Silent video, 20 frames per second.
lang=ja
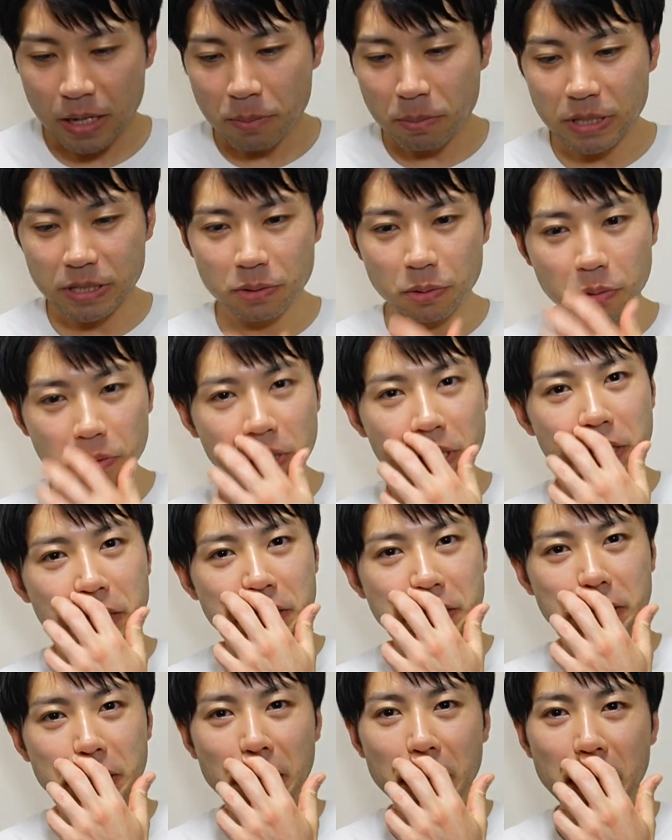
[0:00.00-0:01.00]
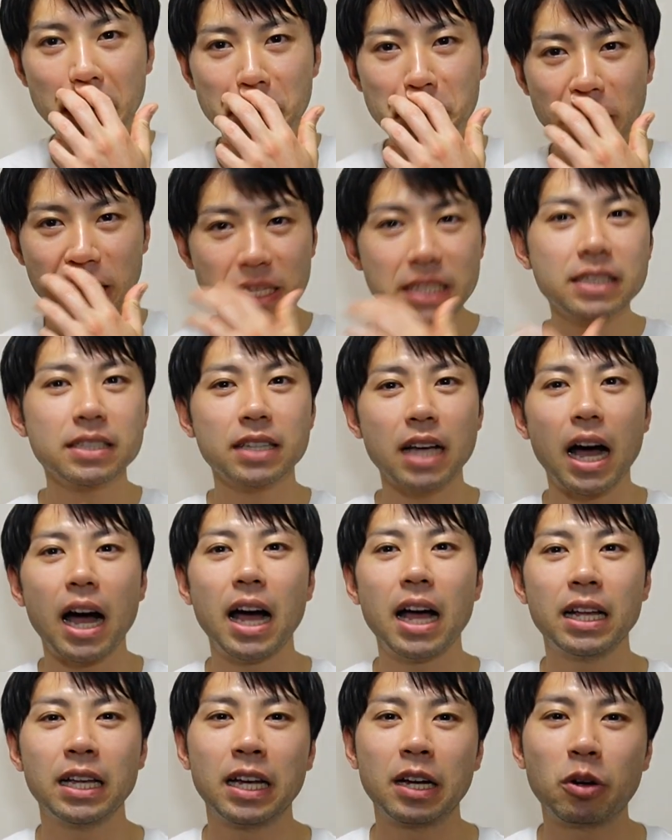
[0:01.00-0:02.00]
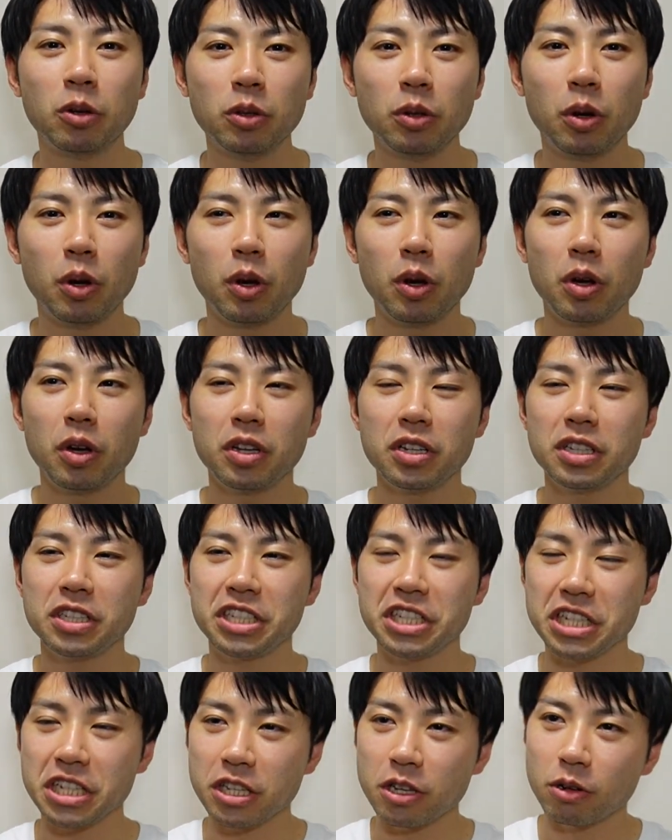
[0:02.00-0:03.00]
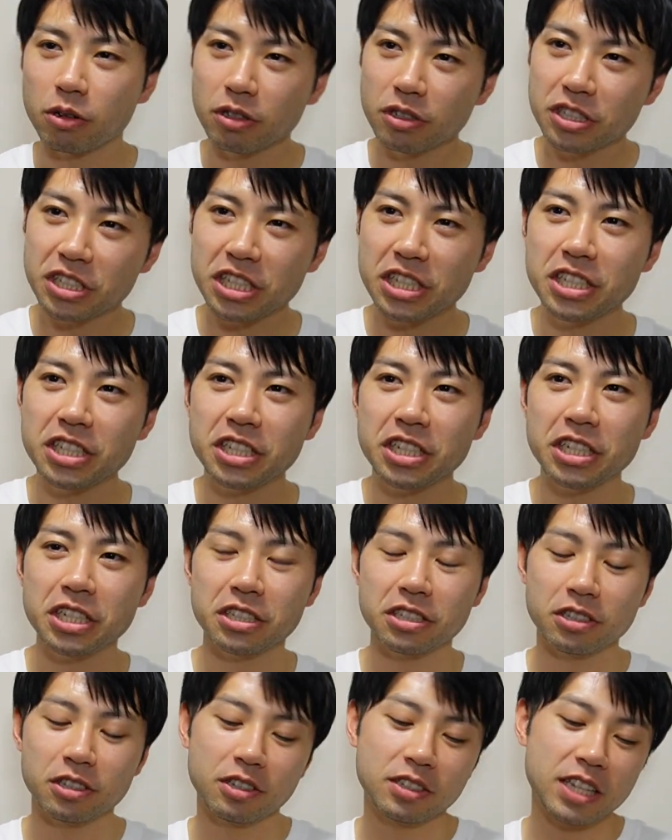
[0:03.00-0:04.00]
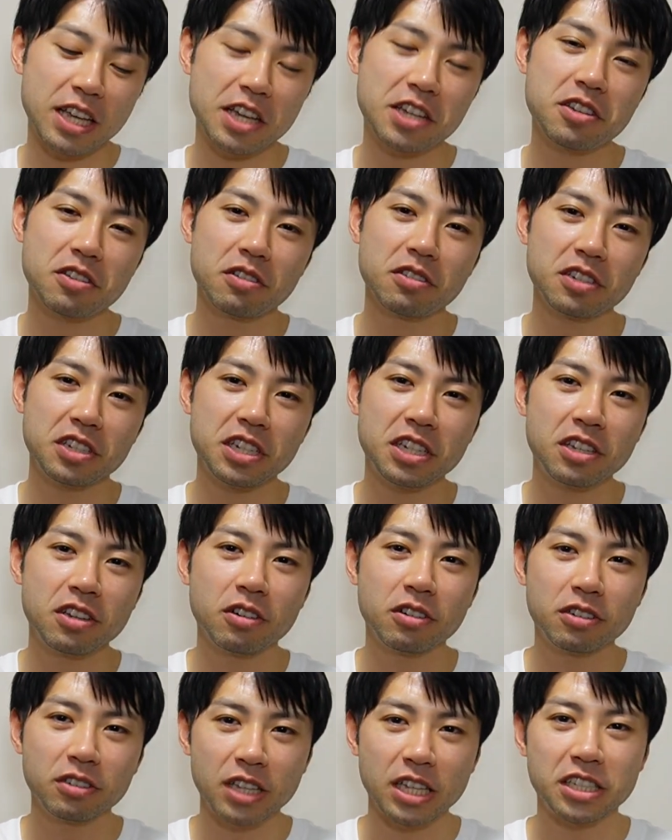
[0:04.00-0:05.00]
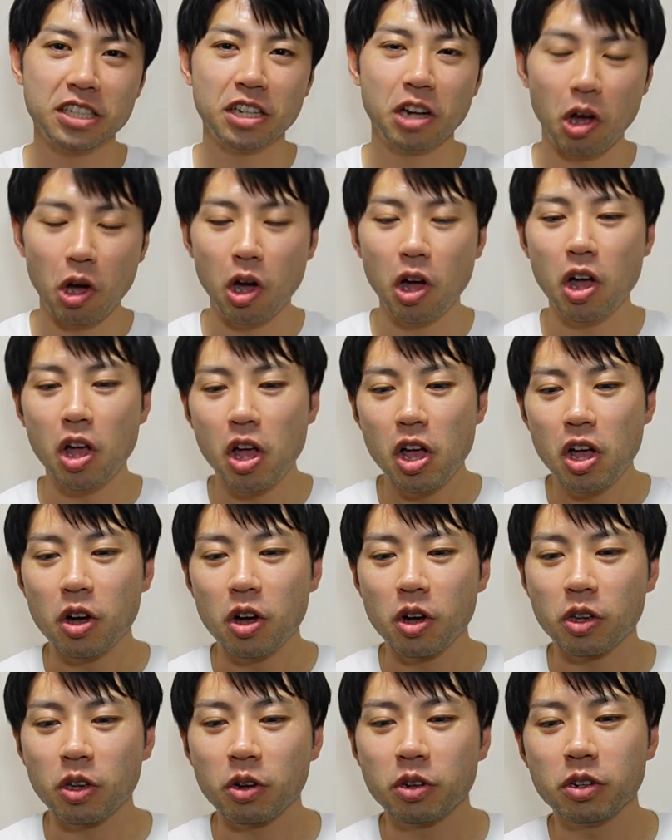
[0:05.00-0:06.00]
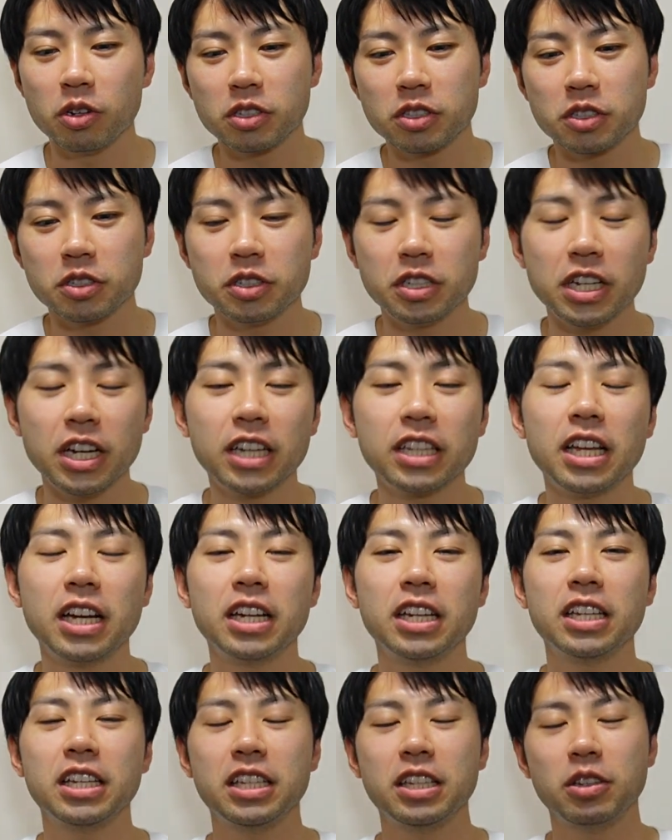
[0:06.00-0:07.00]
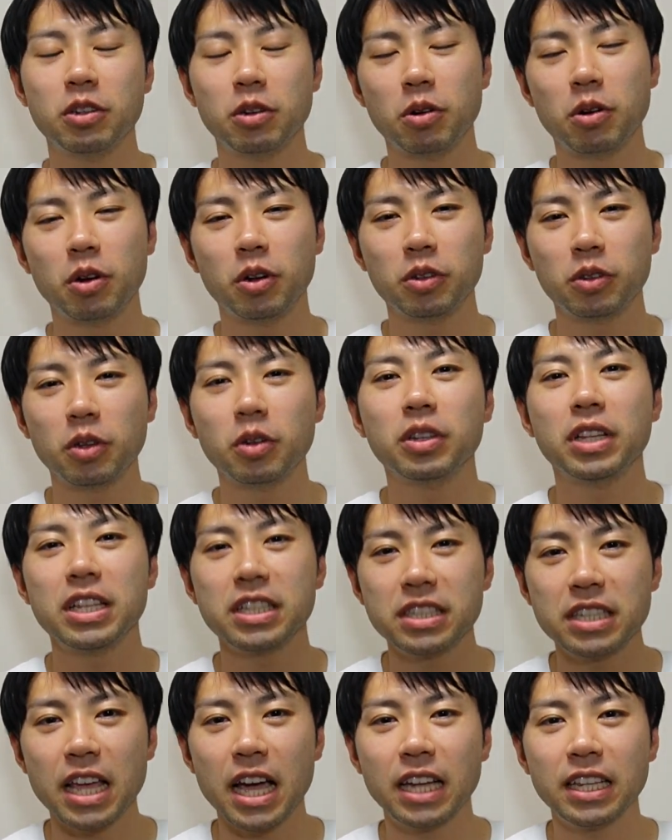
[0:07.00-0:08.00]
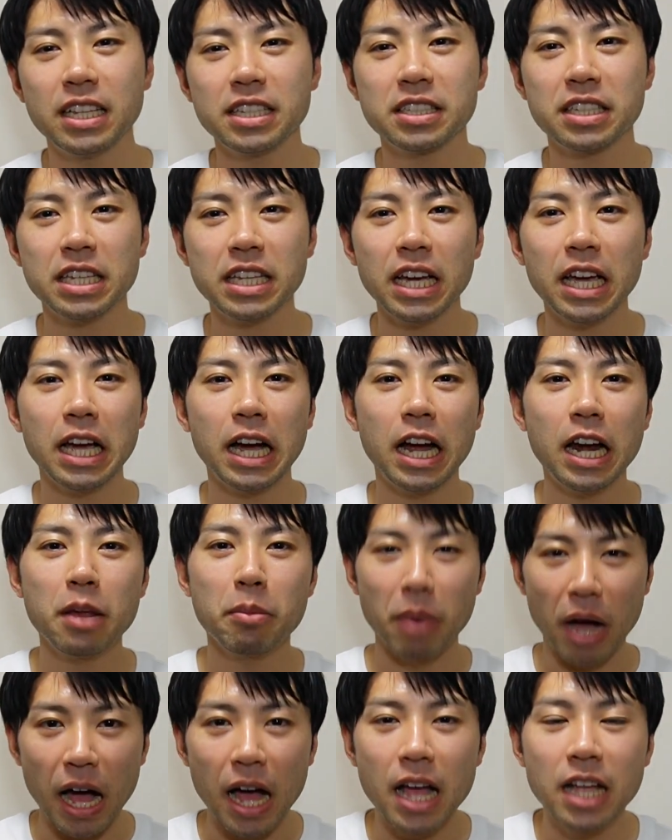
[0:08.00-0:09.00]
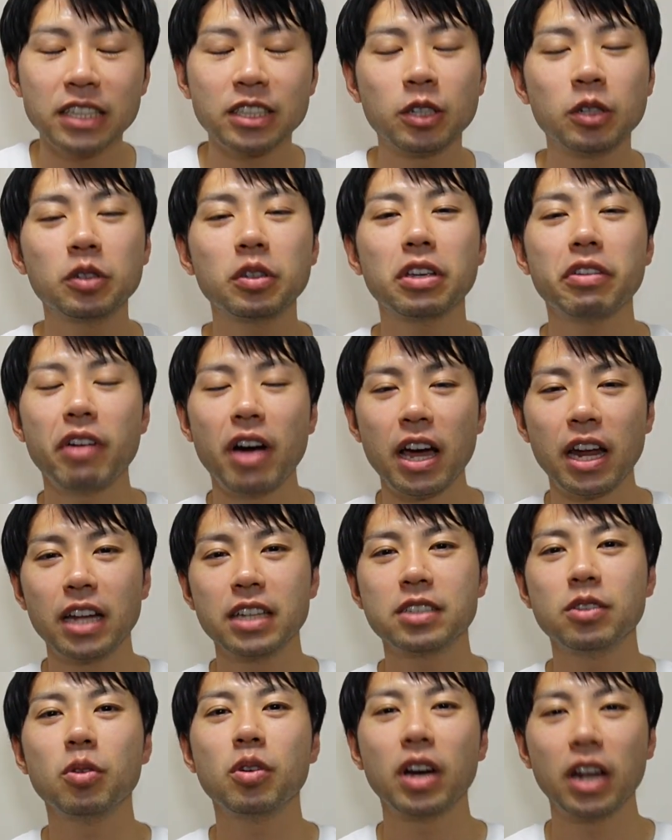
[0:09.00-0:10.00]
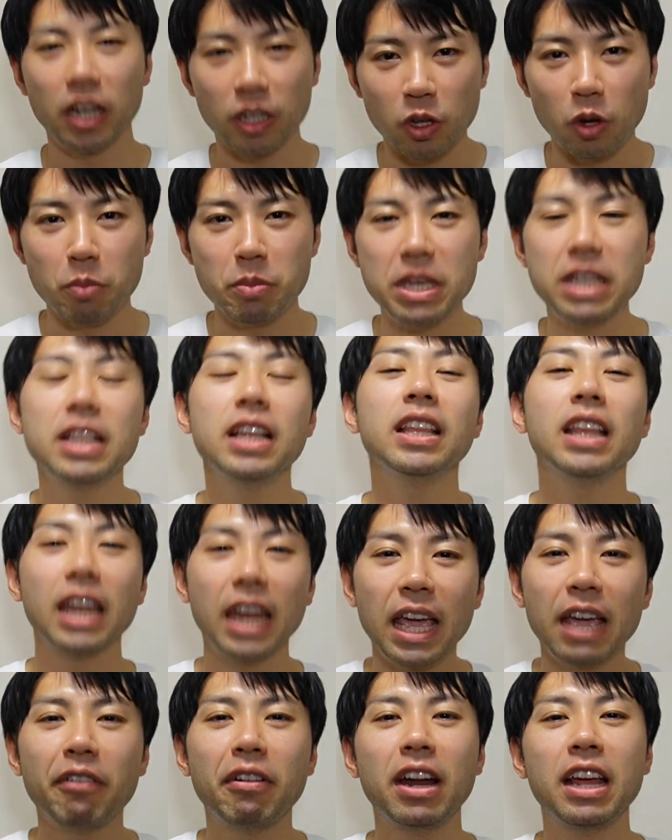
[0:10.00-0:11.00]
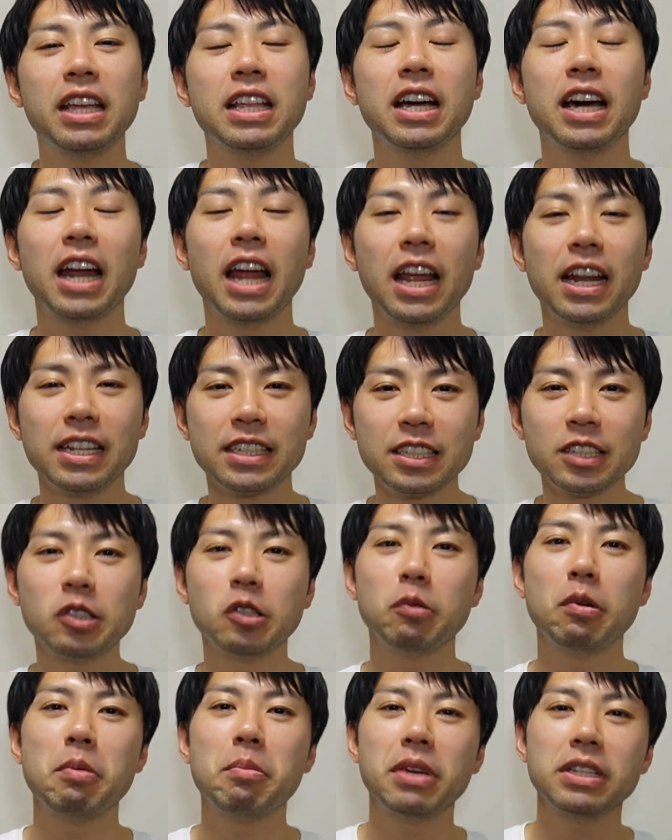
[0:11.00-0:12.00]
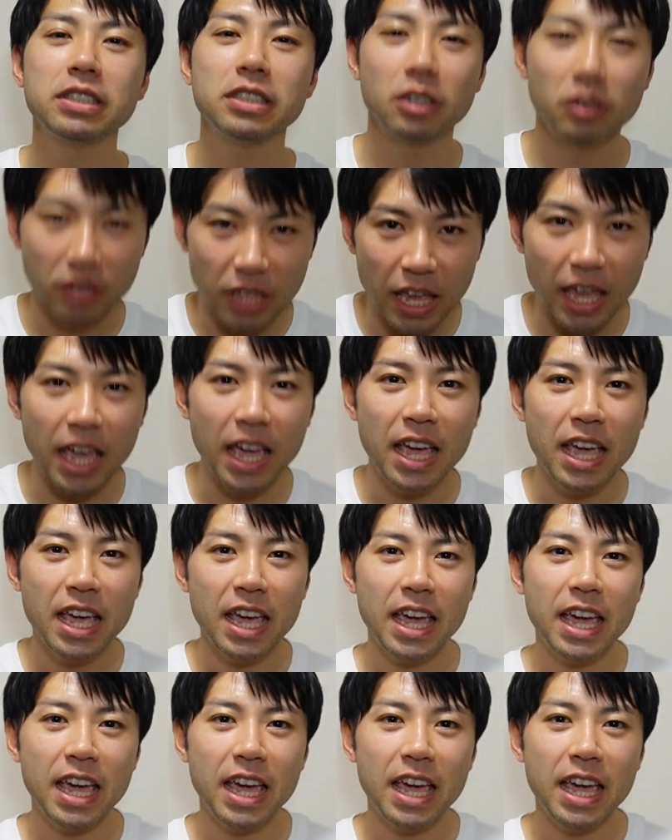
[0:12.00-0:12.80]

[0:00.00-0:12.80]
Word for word: まあ、そこでですね、まあ、いつかあこの新曲、新シーズンの最初の新曲たちの曲の作り方のことをですね、話す機会があれば、その時は話そうかなと、みんなでね、笑いながら話そうと思いますので、